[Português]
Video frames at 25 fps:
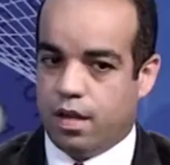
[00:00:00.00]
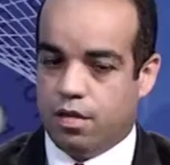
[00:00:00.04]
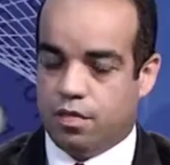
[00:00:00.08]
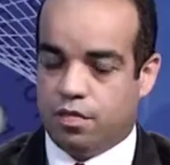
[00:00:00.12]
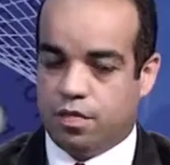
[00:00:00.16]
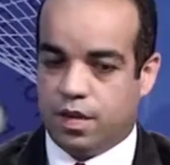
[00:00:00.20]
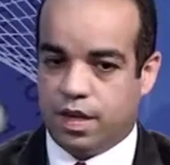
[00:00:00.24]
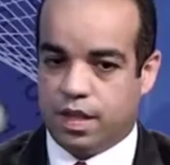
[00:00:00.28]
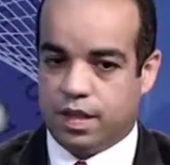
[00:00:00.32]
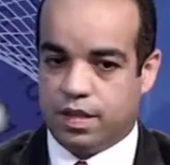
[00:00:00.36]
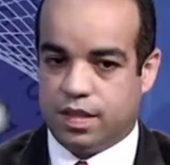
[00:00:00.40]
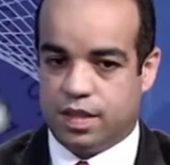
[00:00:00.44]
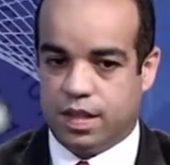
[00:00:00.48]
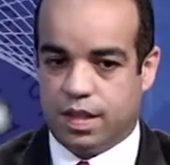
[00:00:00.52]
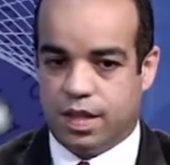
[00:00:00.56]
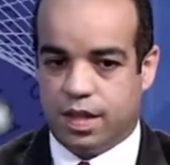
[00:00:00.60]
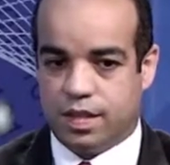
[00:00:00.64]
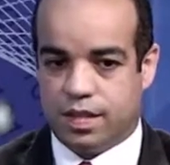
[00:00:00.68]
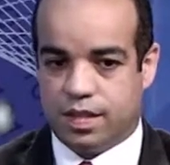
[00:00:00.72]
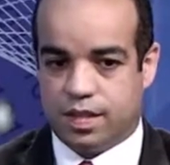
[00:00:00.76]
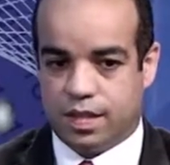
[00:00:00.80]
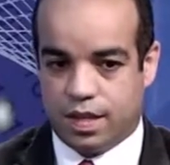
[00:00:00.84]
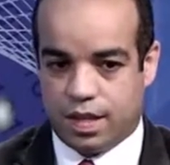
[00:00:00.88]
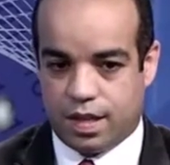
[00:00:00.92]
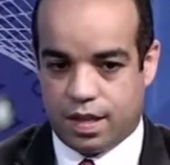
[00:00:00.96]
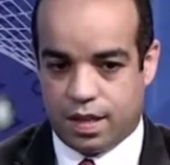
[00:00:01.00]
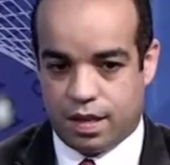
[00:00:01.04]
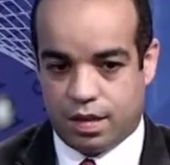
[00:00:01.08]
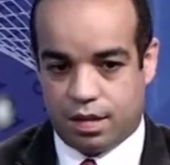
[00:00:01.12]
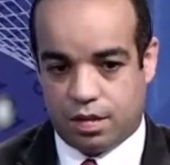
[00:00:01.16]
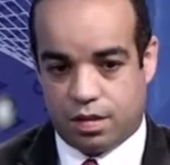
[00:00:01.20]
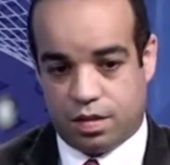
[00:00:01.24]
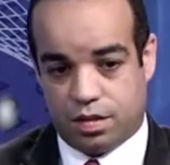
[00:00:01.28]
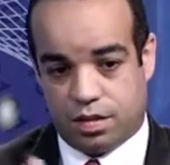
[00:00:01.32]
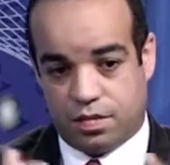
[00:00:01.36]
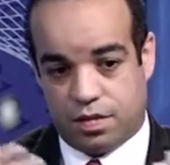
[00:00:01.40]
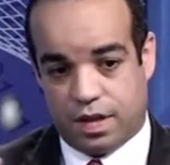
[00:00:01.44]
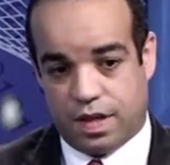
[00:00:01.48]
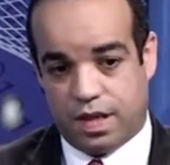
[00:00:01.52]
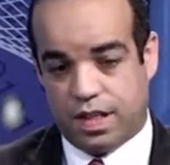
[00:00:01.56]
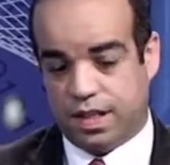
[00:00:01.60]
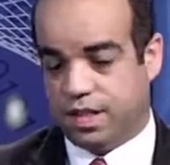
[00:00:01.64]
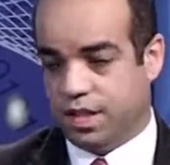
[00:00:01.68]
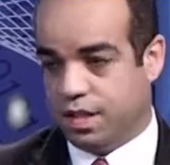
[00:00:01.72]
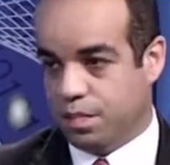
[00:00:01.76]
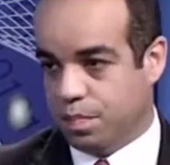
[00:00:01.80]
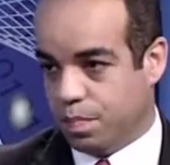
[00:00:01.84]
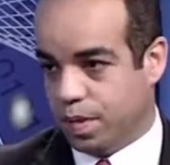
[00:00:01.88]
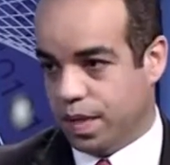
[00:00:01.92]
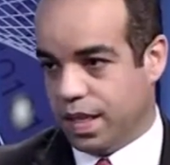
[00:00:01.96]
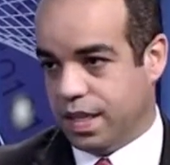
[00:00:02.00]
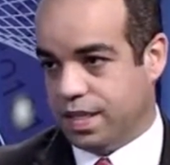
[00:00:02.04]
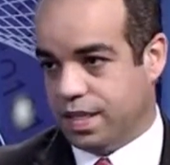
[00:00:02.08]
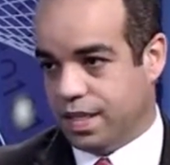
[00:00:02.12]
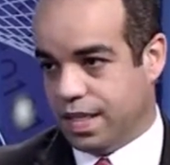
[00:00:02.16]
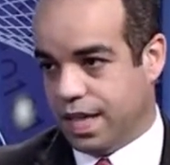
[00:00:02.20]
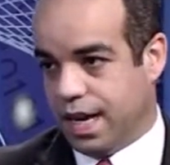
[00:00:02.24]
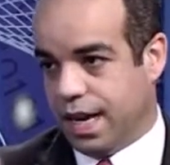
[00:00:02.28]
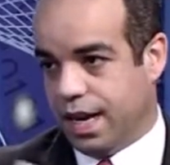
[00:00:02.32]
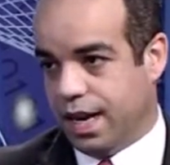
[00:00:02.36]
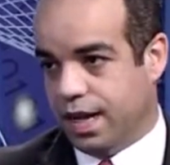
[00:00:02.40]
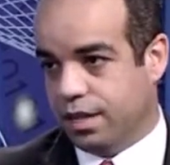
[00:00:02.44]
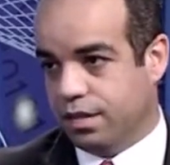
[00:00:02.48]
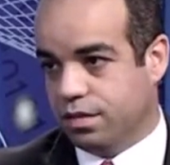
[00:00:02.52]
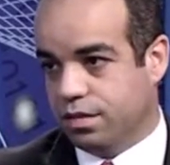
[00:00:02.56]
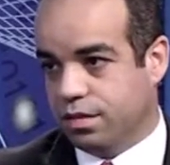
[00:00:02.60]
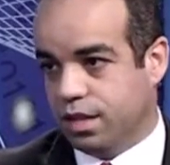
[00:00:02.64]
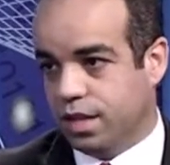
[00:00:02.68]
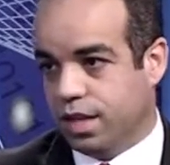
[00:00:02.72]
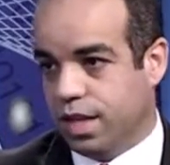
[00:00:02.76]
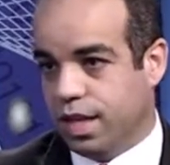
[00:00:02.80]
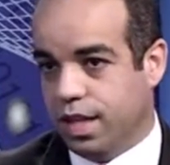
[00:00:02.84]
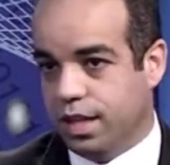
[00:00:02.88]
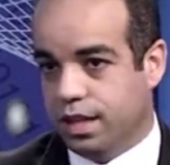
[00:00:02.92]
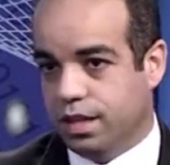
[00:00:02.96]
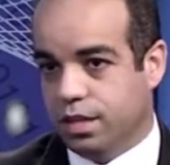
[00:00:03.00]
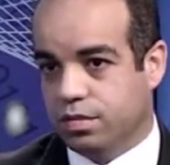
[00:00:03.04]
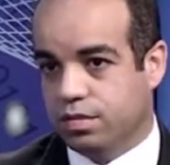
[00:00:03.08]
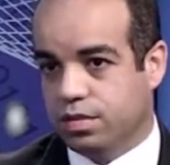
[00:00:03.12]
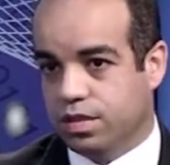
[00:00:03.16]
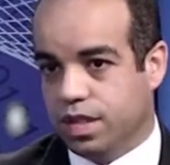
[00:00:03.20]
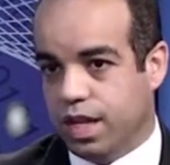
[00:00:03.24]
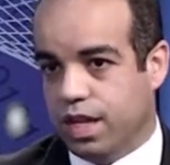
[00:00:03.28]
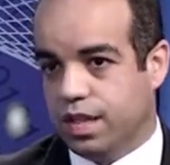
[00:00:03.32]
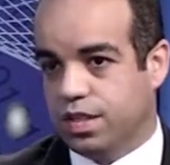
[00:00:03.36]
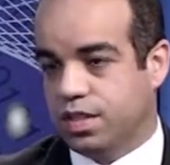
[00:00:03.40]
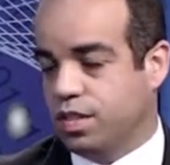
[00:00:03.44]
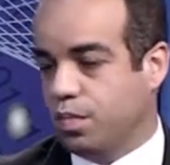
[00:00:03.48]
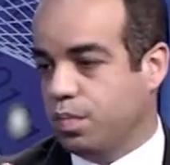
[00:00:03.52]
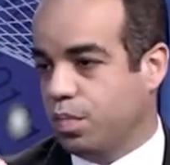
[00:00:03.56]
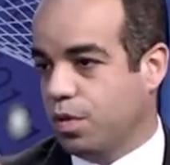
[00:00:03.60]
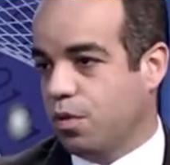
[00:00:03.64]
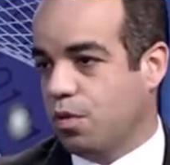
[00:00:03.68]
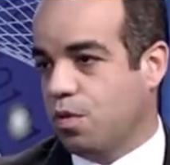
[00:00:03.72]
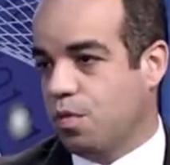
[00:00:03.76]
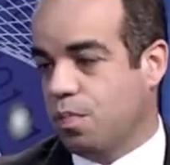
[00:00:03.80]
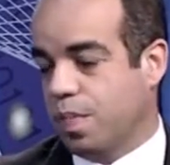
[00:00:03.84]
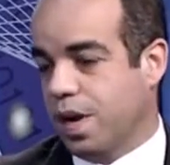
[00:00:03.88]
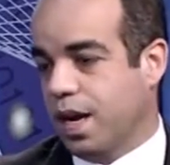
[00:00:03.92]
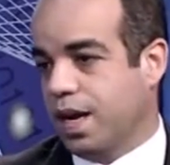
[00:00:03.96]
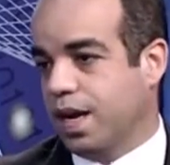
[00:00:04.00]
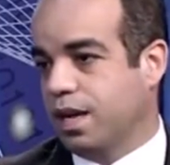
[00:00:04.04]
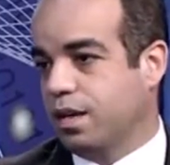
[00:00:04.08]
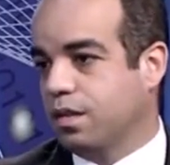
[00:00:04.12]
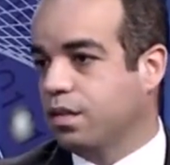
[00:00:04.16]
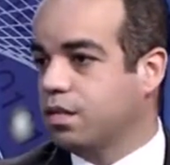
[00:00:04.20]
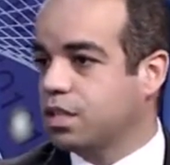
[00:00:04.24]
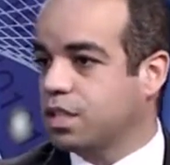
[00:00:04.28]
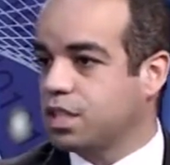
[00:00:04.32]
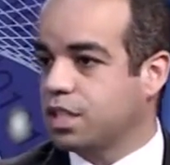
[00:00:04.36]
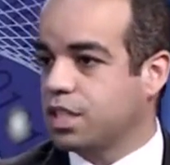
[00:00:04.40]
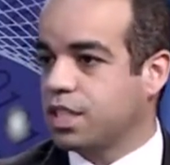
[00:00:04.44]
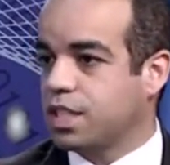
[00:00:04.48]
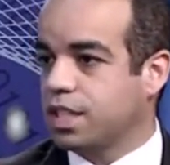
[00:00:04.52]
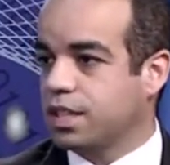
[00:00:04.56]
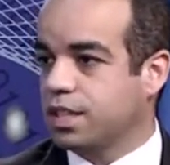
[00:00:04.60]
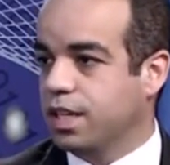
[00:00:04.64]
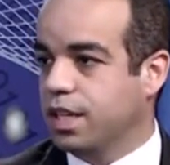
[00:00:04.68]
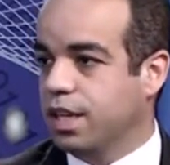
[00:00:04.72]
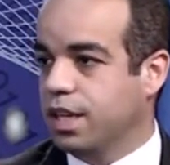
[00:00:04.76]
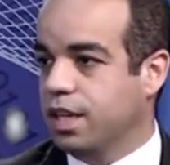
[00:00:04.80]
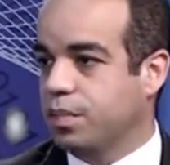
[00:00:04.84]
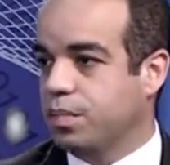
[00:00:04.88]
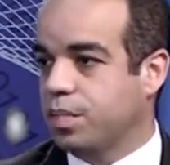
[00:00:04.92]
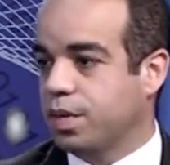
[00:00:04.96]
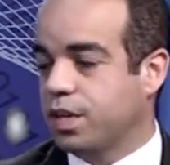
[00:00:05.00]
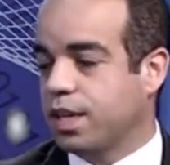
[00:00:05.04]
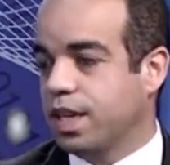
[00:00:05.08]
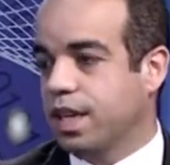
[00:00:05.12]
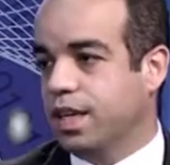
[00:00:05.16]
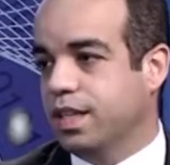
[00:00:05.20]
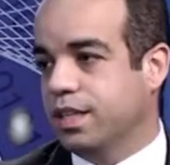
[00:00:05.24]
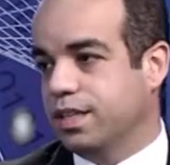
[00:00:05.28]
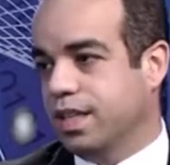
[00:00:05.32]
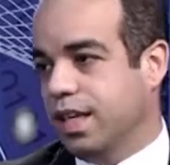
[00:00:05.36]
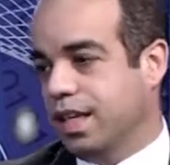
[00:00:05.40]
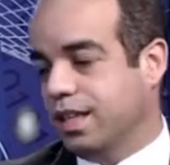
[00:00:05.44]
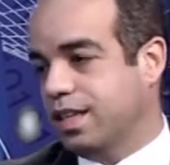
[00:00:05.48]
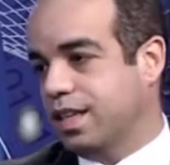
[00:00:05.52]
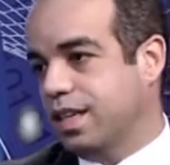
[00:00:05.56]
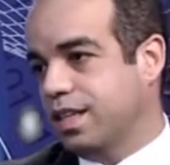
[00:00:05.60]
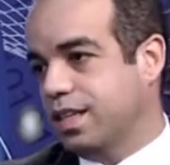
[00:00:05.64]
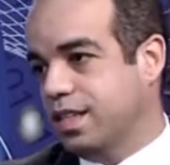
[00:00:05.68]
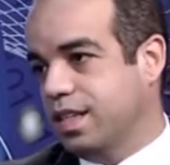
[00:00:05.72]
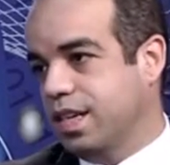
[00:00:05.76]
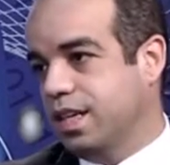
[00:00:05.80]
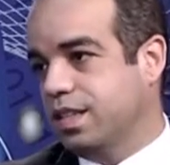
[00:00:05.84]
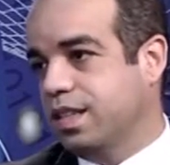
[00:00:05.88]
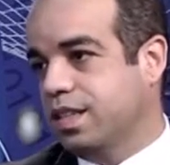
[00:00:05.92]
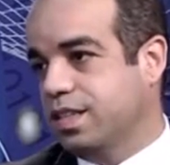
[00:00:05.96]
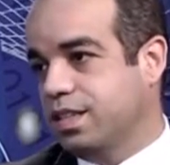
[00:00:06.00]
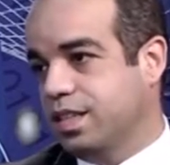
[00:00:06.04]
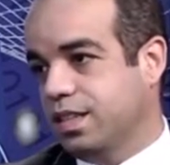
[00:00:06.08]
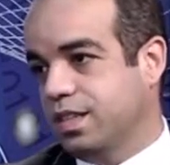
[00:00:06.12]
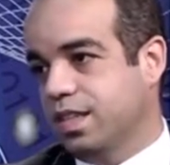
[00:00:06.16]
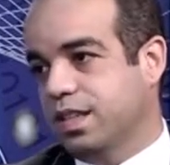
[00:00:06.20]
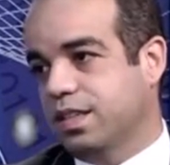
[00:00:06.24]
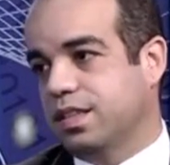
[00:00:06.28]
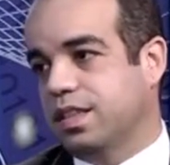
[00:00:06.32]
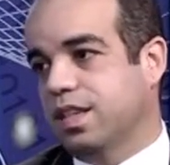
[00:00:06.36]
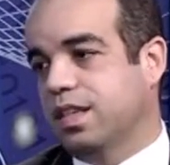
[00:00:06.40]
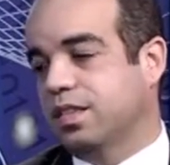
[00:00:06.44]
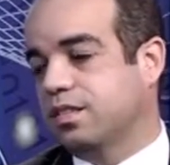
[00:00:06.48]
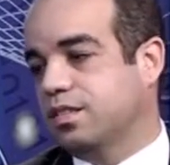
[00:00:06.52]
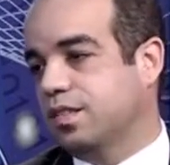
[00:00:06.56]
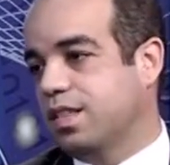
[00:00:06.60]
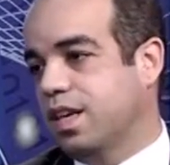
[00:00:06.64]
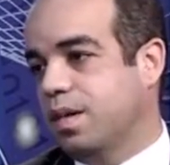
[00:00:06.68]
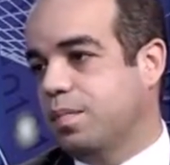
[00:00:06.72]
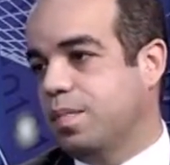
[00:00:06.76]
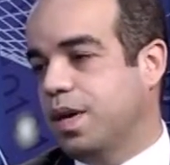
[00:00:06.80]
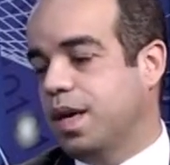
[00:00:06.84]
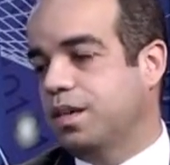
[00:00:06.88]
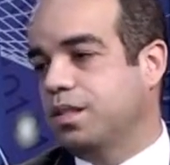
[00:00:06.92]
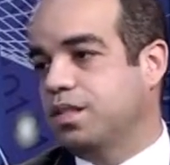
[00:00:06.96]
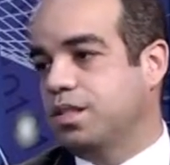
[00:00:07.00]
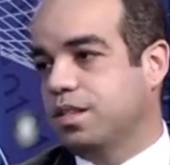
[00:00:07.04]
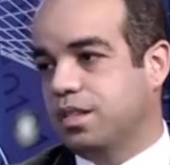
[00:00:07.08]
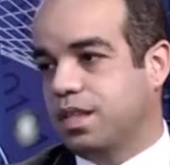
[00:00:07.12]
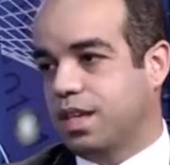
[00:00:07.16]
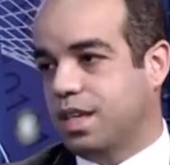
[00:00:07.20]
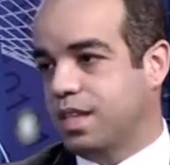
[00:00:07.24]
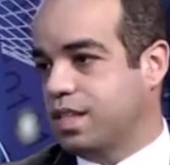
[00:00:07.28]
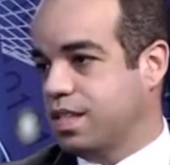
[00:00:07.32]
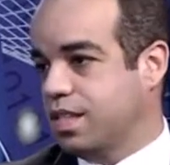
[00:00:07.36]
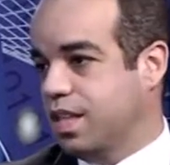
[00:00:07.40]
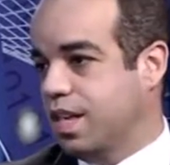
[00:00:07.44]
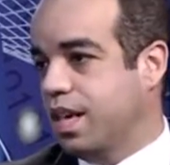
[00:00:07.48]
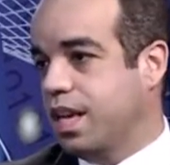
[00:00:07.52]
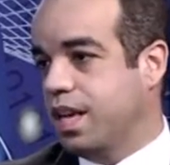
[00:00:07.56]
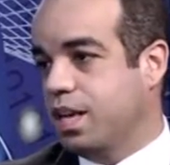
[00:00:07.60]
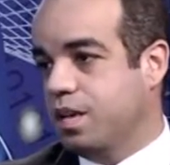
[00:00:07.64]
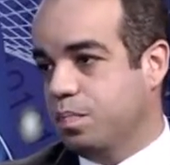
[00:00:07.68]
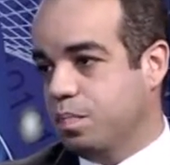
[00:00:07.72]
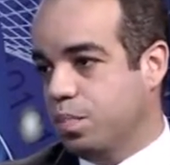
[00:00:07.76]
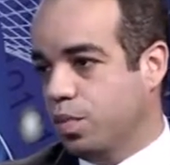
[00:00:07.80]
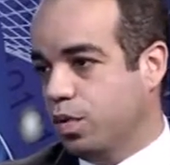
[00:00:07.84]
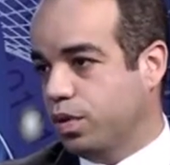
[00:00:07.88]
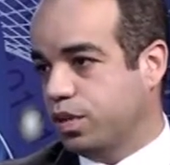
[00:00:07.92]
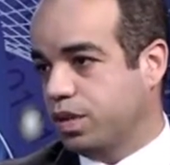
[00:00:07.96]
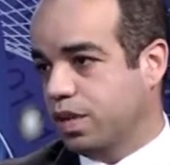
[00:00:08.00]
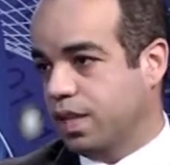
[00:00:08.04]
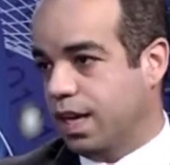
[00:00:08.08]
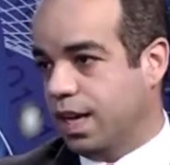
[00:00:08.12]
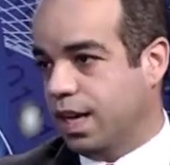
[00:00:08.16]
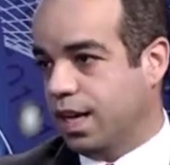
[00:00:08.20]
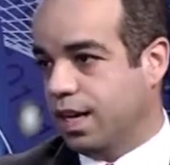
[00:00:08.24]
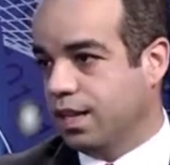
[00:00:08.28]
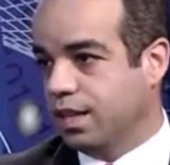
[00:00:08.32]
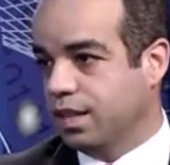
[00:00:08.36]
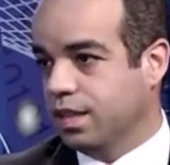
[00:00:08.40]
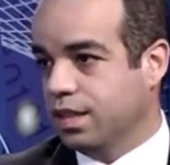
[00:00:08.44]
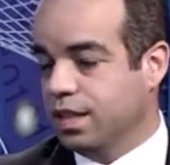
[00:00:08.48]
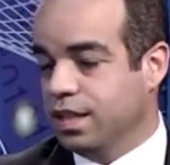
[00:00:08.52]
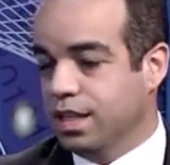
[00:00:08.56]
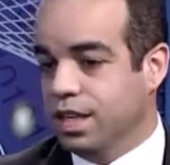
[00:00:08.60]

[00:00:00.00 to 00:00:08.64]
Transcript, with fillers: eu falo assim, essa que eu te falei, esse empresário, ele não tem que se preocupar com a logística dele, porque ele está trazendo, ele já tem tanto trabalho de trazer, importar,